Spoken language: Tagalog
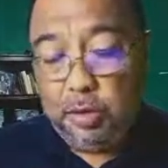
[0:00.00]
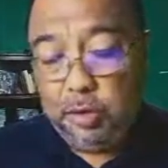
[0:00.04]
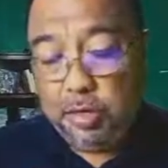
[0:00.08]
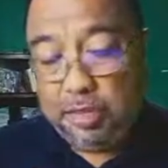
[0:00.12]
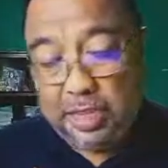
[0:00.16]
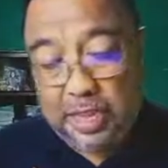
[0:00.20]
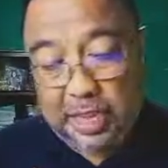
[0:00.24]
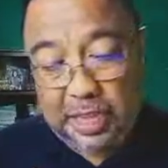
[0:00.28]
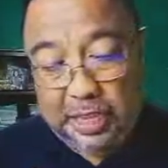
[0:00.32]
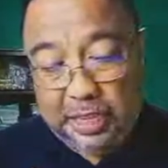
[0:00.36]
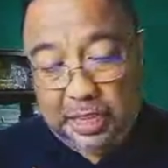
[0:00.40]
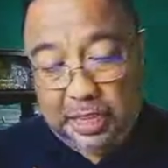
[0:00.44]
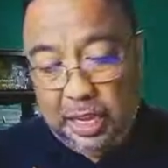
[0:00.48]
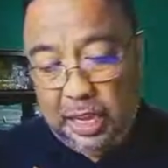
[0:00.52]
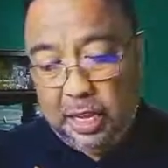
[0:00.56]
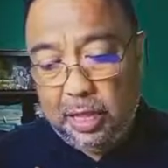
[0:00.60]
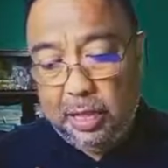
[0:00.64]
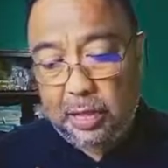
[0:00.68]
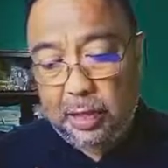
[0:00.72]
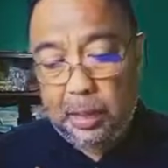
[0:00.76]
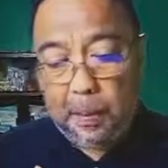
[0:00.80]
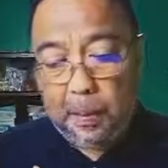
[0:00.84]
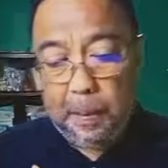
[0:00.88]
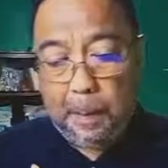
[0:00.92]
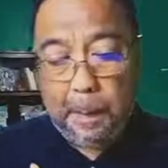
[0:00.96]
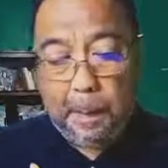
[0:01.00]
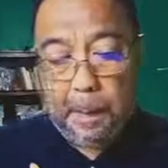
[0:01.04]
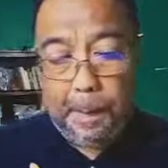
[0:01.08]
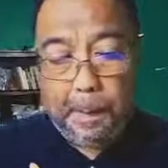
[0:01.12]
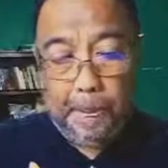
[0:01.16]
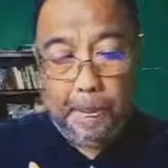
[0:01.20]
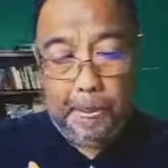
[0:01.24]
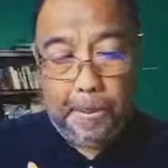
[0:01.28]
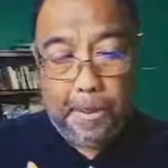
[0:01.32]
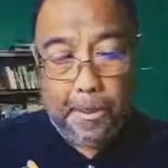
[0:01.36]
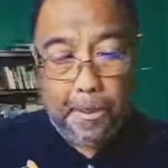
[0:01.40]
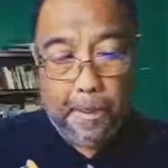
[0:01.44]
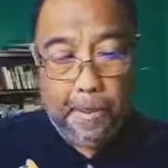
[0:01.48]
verse
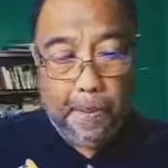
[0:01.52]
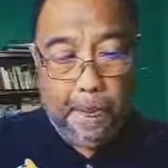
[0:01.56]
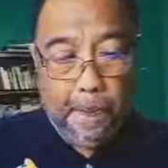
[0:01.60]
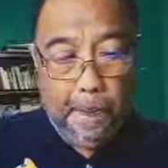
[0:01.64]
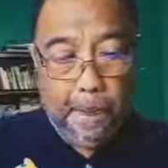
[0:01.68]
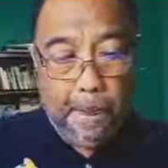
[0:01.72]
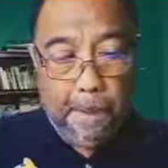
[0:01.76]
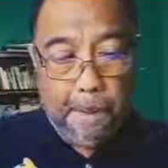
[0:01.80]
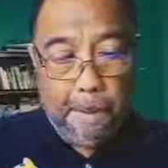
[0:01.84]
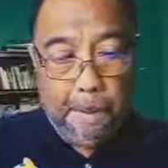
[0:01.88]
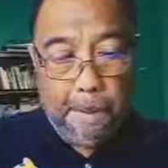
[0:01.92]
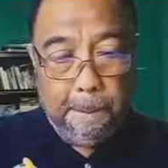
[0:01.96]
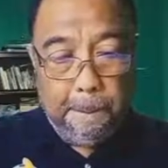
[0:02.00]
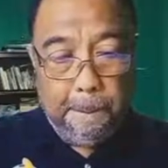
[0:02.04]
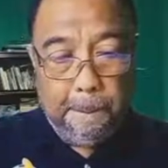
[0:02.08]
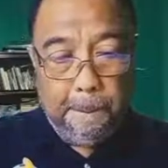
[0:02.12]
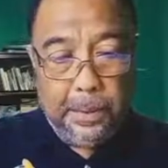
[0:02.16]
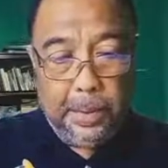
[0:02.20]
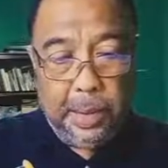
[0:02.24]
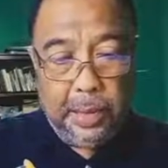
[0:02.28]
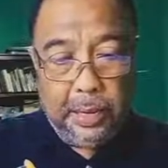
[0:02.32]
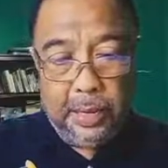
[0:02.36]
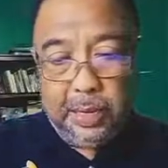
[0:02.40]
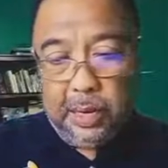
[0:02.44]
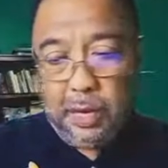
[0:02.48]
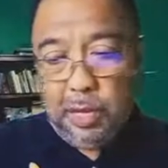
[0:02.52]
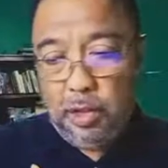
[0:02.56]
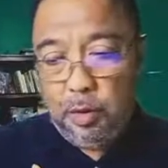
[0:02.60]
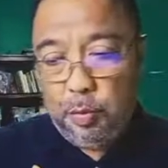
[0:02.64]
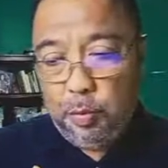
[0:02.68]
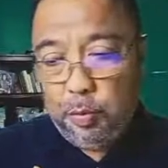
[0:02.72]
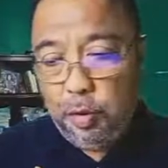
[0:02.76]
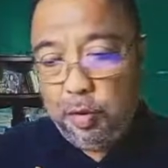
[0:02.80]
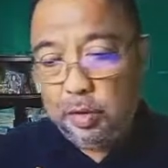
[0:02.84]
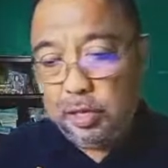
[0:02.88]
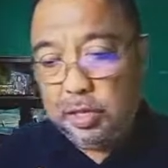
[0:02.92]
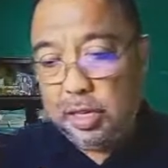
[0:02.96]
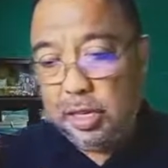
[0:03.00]
19. At ganito
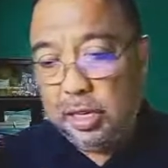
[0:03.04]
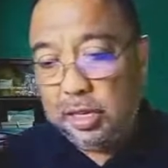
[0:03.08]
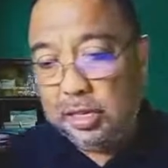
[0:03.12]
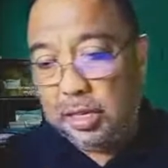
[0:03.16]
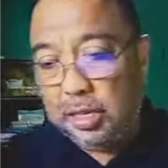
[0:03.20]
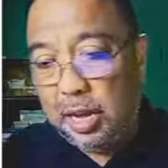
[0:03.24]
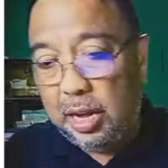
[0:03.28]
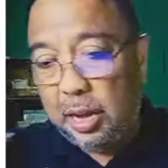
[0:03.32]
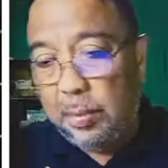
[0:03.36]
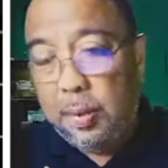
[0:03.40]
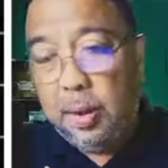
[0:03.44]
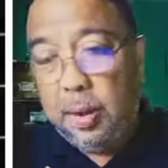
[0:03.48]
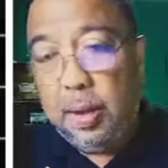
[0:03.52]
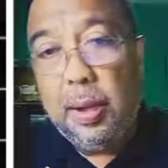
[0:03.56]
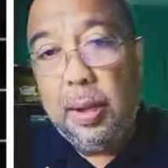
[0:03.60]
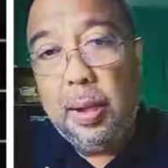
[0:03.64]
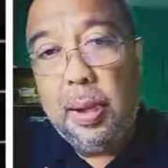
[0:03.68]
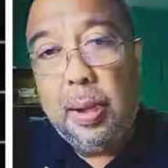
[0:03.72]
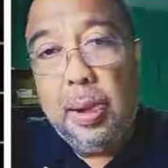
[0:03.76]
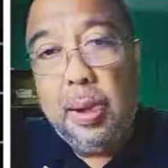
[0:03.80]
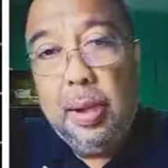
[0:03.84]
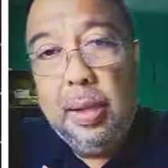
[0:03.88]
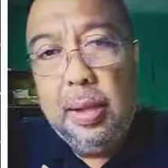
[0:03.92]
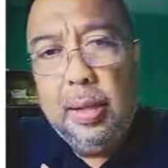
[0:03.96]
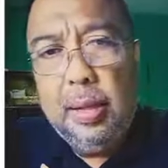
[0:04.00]
po ang sinasabi,